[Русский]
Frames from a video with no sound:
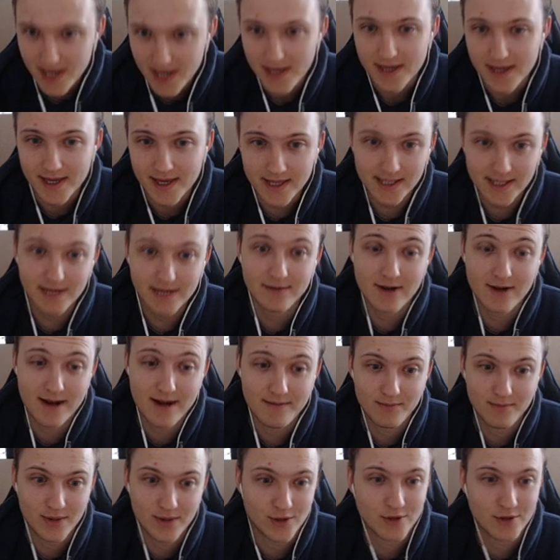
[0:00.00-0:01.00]
Если
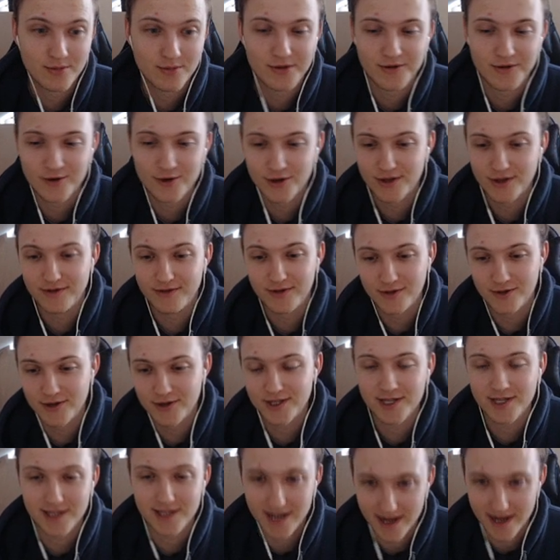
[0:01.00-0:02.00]
вам подобного рода
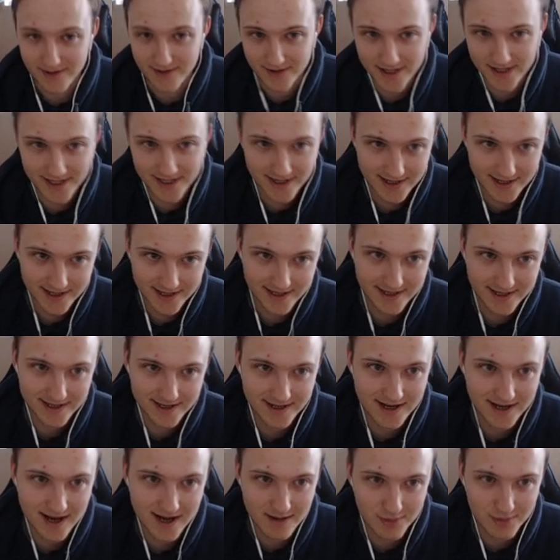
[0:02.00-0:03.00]
видосы нравятся, с
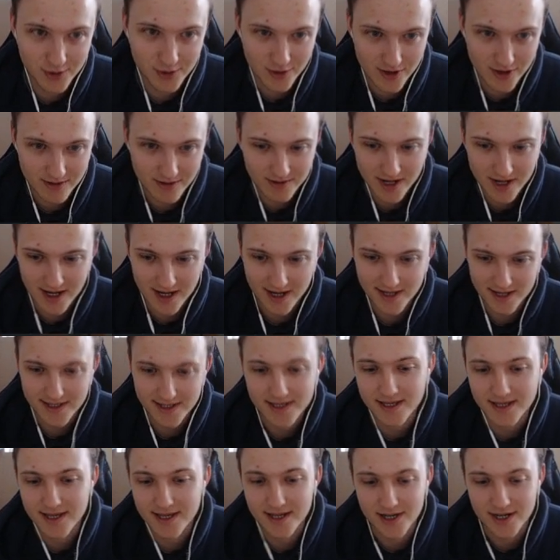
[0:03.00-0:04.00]
обзором как раз
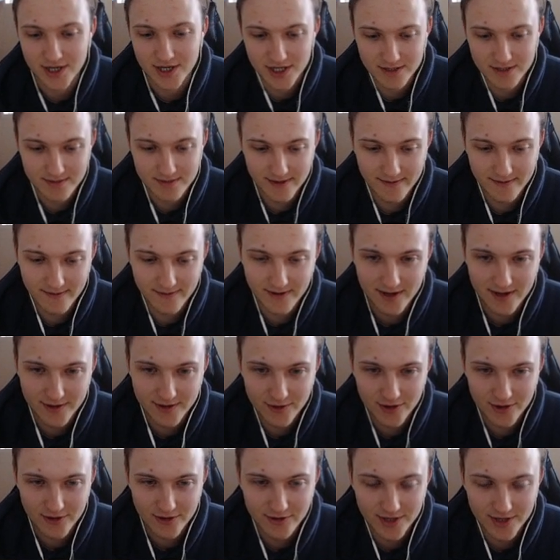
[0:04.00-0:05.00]
таки режимов,
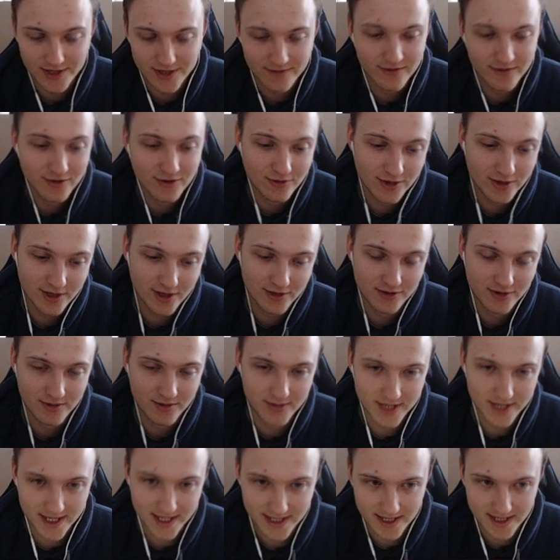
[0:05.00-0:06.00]
которые у нас выходят, то
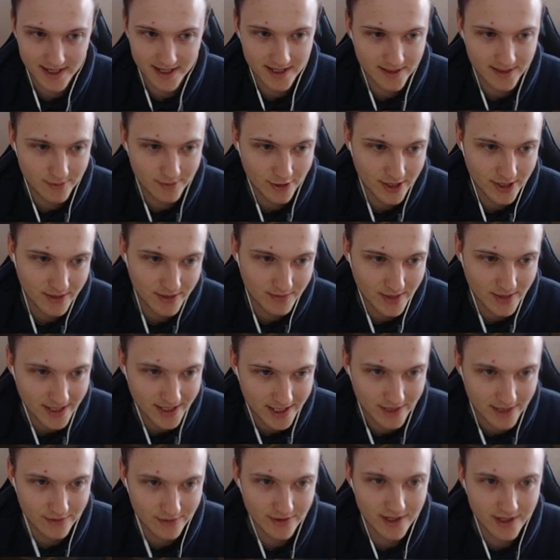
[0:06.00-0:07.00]
обязательно не забывайте
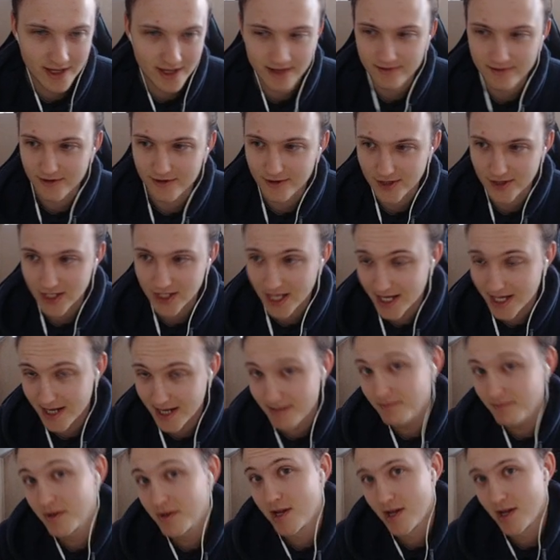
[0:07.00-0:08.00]
поддерживать данный видос
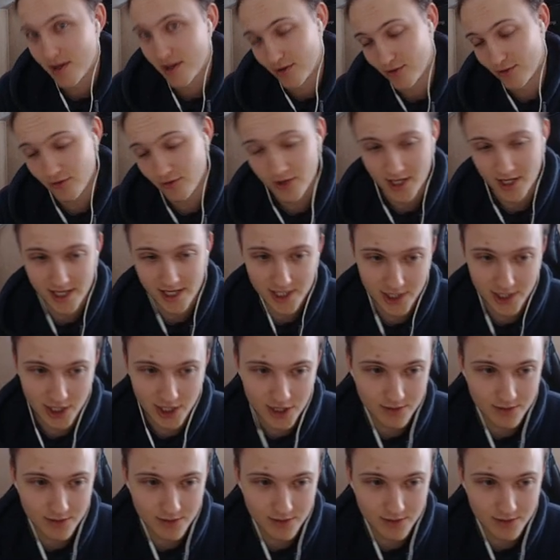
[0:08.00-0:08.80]
лайком, ну и, конечно же,